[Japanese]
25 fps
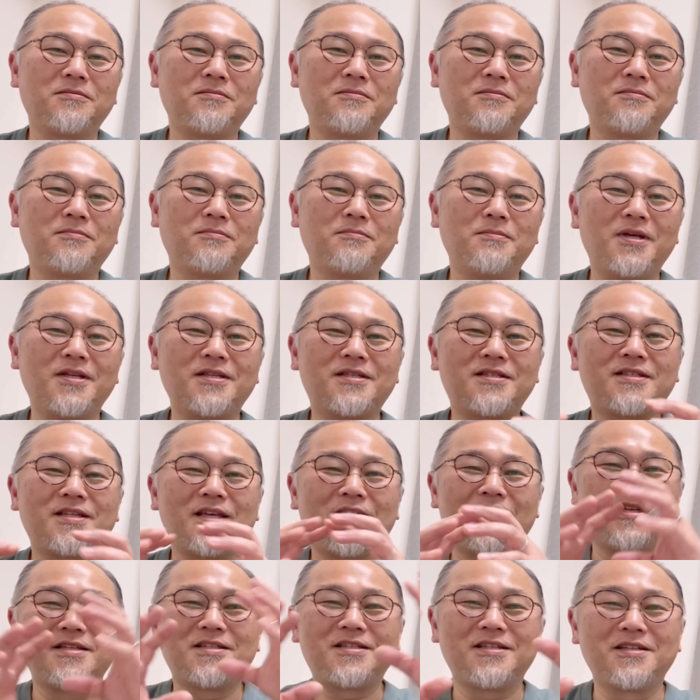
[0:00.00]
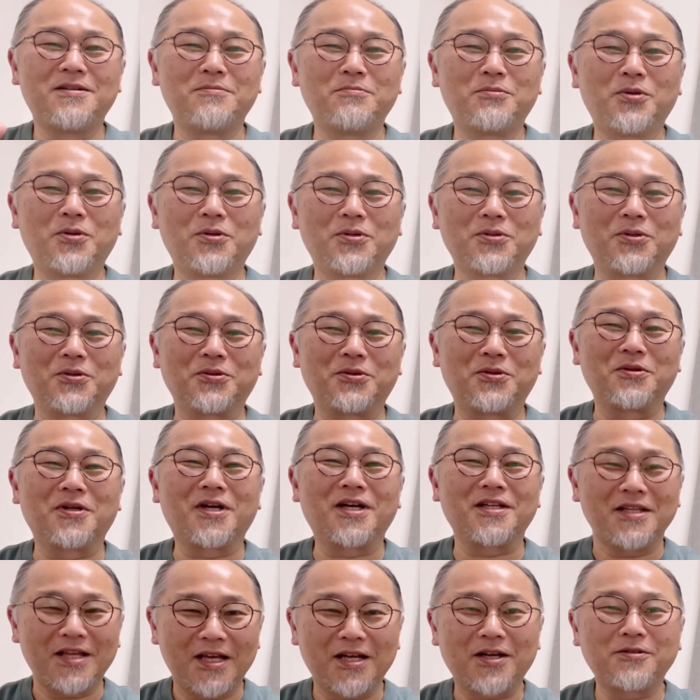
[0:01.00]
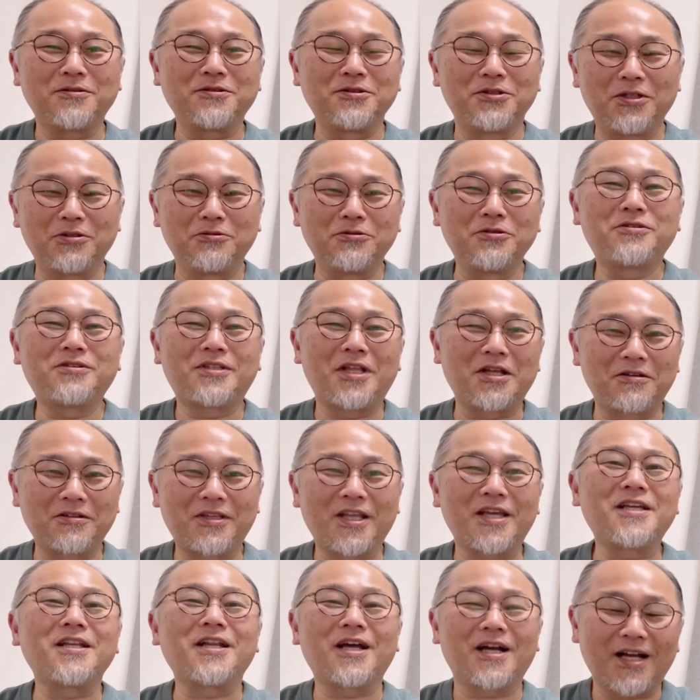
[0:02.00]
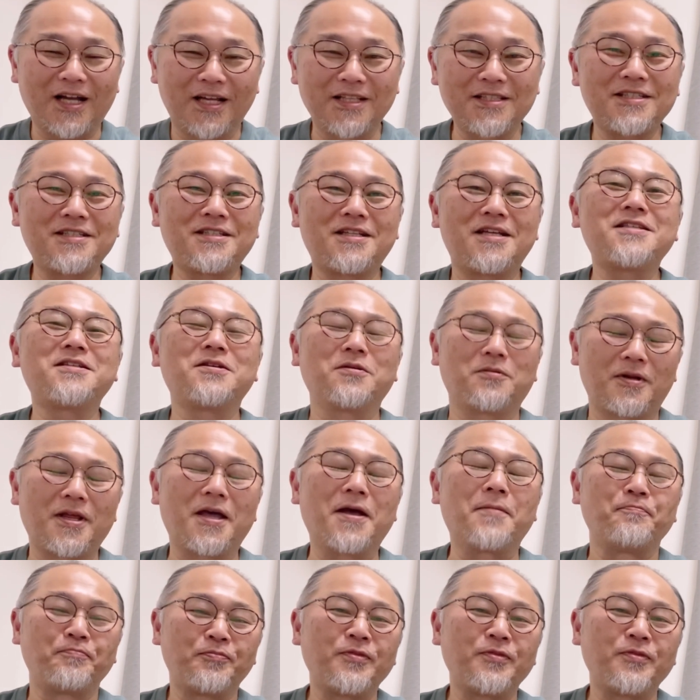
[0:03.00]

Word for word: メッセージボードというかね、に売ってる的な感じですよね。